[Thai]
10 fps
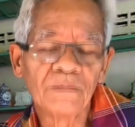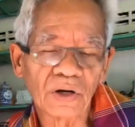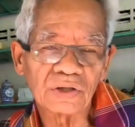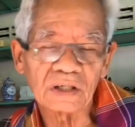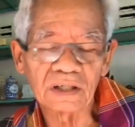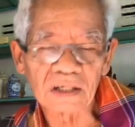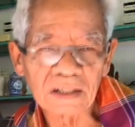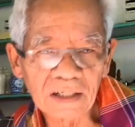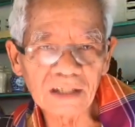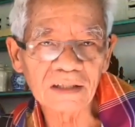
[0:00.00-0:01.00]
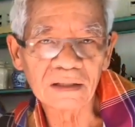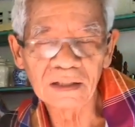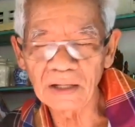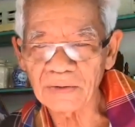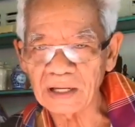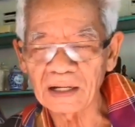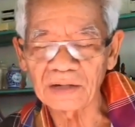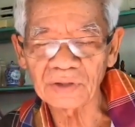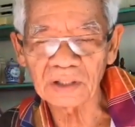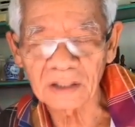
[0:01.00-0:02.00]
มันก็จะเกิดขึ้น เรี่ยวแรง
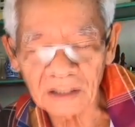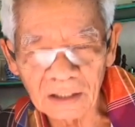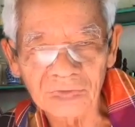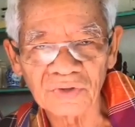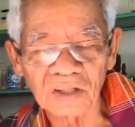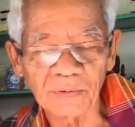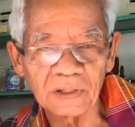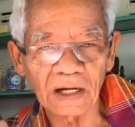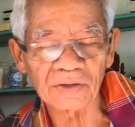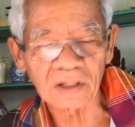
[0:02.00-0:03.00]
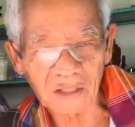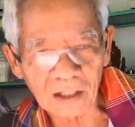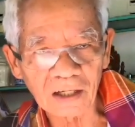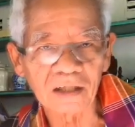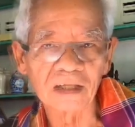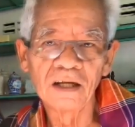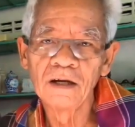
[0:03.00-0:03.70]
มันจะเกิดขึ้นสติปัญญาก็จะเกิดขึ้น